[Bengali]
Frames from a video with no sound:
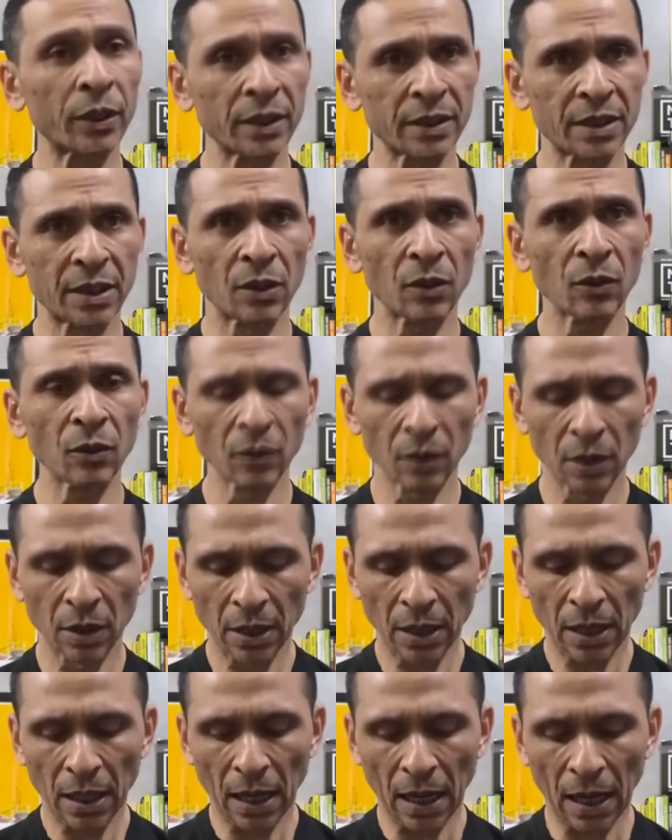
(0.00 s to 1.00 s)
ঘটেছিল
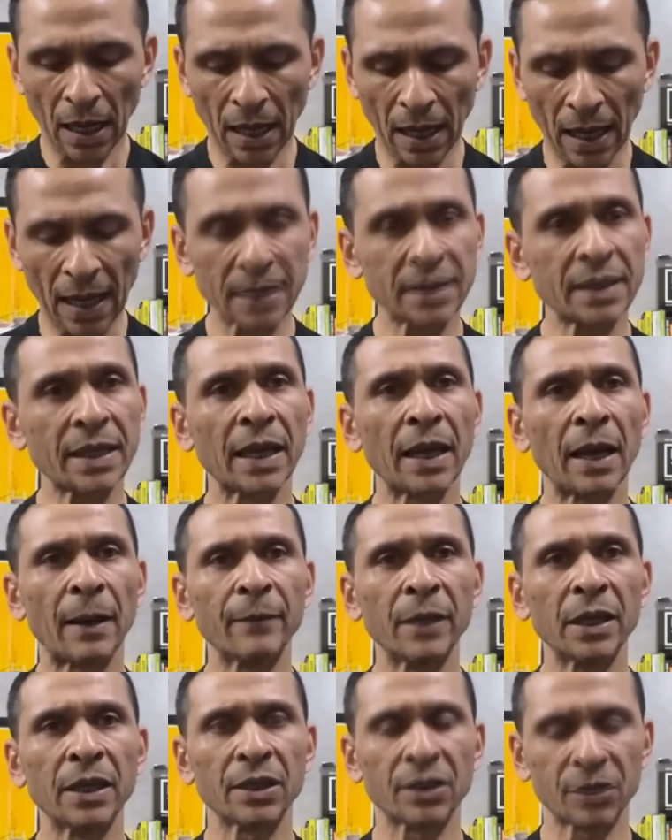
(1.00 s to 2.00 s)

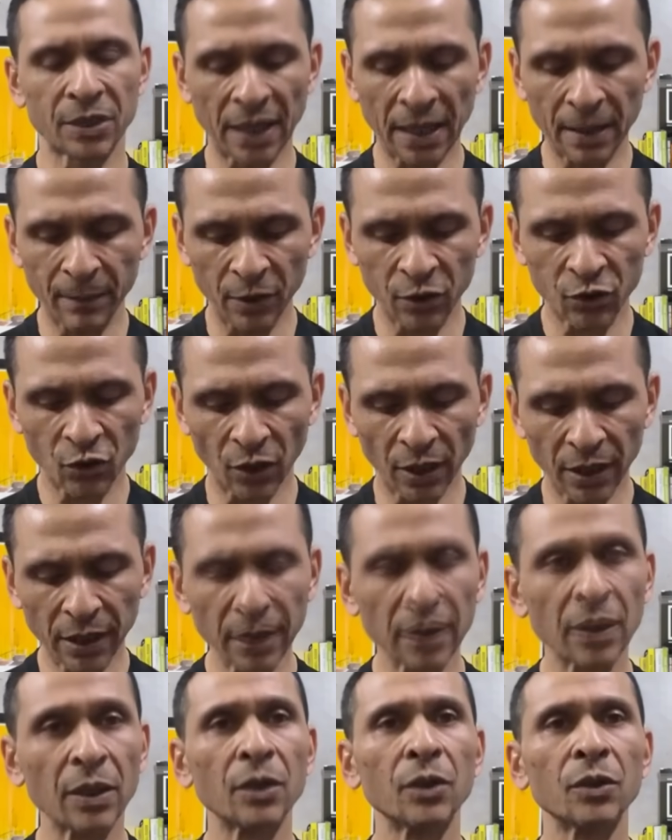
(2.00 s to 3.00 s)
আজকে আমি সেই
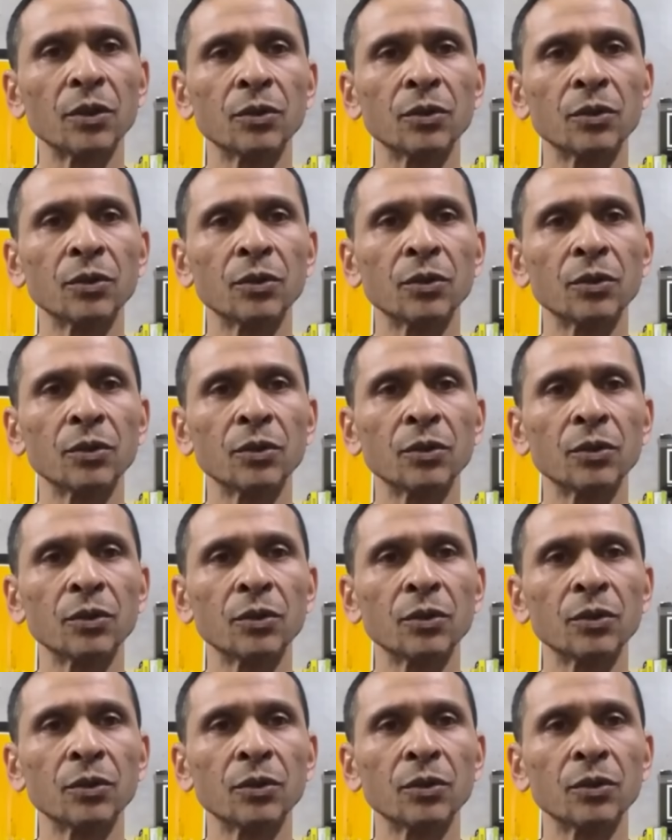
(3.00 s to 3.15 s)
বিষয়ে